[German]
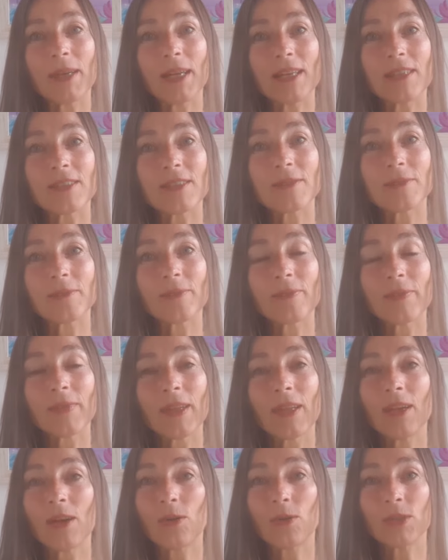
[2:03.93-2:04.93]
lassen.
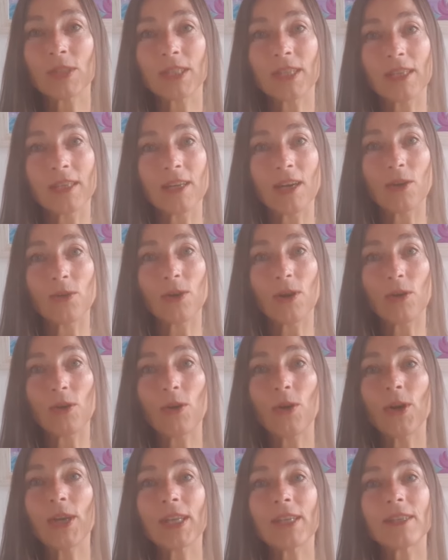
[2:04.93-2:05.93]
Und genau auch
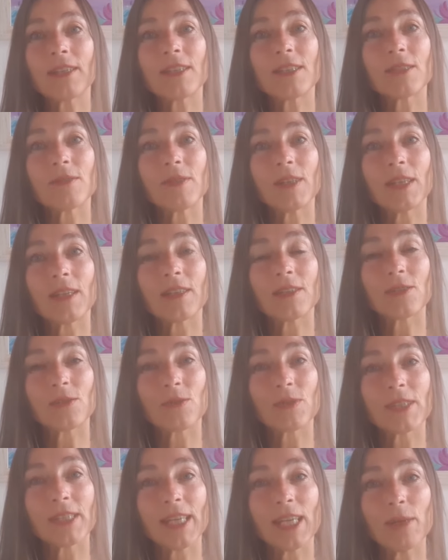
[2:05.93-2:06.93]
heute ist wieder so
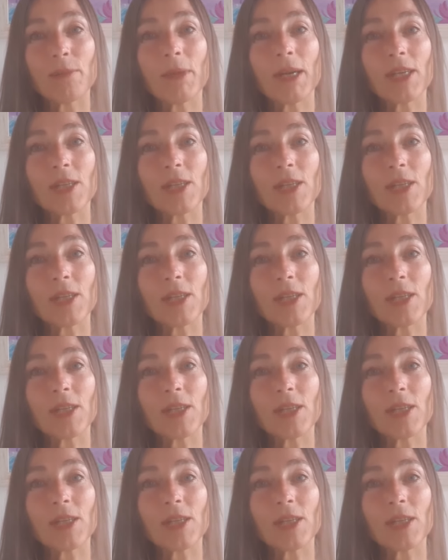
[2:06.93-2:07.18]
ein Thema.